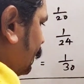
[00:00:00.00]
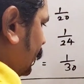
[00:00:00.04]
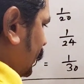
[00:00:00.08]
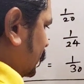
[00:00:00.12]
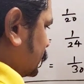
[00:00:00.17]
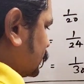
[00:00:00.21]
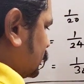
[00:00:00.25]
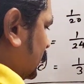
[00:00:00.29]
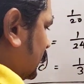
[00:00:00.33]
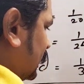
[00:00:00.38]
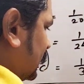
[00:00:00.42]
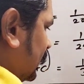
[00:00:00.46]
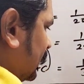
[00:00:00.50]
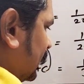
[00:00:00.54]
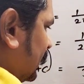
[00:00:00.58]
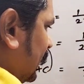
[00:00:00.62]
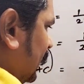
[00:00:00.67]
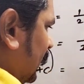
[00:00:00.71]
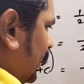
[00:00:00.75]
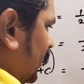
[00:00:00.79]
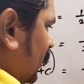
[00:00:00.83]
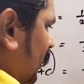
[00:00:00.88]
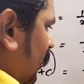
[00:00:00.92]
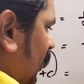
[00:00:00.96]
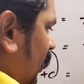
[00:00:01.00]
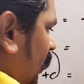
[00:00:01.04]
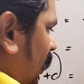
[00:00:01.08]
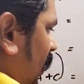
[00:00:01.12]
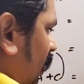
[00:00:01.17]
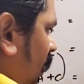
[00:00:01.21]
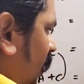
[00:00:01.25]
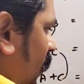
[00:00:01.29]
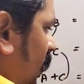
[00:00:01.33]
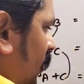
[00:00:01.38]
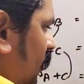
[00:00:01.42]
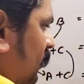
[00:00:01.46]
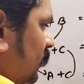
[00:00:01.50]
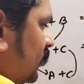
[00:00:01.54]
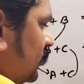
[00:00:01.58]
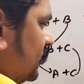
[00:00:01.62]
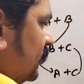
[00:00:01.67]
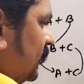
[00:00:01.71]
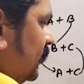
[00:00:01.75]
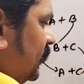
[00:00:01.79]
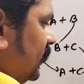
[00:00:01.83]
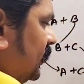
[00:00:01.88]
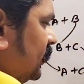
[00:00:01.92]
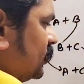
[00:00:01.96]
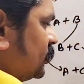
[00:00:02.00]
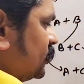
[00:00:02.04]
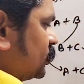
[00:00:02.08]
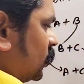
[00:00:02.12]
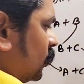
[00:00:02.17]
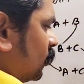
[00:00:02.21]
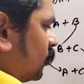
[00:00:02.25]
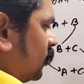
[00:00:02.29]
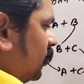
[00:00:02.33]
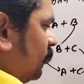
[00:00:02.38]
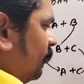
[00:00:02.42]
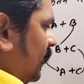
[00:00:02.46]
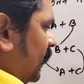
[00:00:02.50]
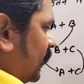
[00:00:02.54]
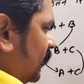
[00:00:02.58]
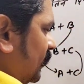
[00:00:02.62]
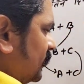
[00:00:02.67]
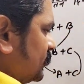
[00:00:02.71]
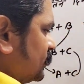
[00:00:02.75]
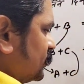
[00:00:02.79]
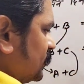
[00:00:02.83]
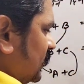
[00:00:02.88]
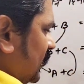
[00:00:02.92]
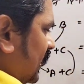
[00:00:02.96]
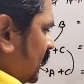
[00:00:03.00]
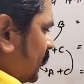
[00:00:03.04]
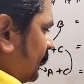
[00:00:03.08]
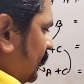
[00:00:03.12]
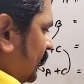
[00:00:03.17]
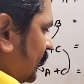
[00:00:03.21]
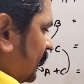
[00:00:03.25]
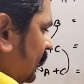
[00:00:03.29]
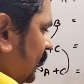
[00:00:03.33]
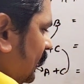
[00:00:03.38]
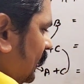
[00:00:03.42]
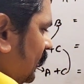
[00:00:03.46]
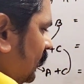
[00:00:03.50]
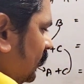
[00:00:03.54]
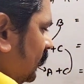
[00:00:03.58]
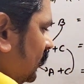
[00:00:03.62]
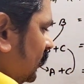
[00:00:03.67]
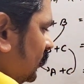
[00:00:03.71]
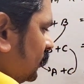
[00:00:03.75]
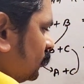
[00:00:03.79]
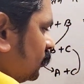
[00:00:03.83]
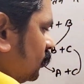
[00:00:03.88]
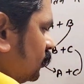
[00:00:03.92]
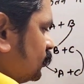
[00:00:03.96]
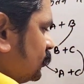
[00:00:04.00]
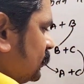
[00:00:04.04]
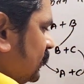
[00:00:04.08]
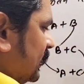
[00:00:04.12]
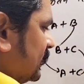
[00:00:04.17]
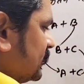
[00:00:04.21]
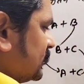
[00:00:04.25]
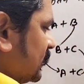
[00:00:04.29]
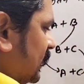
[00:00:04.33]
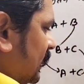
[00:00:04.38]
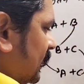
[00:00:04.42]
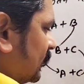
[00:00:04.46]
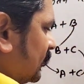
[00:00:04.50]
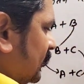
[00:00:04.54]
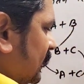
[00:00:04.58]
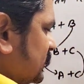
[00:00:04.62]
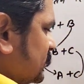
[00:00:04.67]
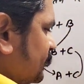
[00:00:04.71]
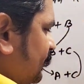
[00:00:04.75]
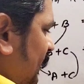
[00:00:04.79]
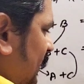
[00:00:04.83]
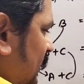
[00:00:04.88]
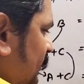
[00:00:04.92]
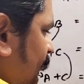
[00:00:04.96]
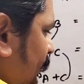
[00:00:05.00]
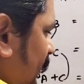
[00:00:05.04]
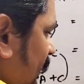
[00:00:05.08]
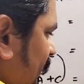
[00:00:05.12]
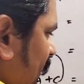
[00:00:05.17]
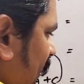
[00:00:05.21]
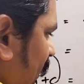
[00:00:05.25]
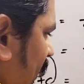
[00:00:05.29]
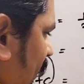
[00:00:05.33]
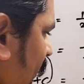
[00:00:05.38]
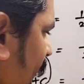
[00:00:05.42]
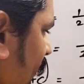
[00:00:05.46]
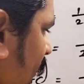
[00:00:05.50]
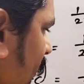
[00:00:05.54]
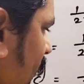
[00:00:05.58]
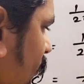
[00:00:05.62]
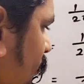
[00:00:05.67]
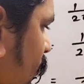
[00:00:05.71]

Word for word: पर पाँच लिखेंगे और तीन चौको बारह चार बार गया तो छः चार दस पाँच पंद्रह